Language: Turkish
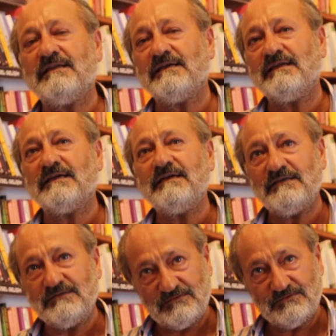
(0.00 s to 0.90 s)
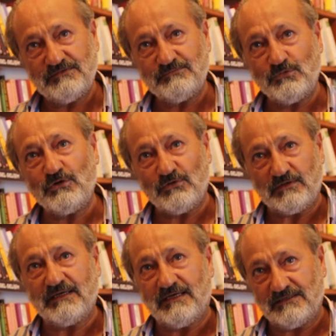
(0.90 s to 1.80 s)
de yine bu
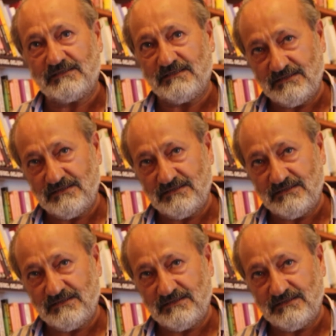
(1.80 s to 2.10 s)
yolda yani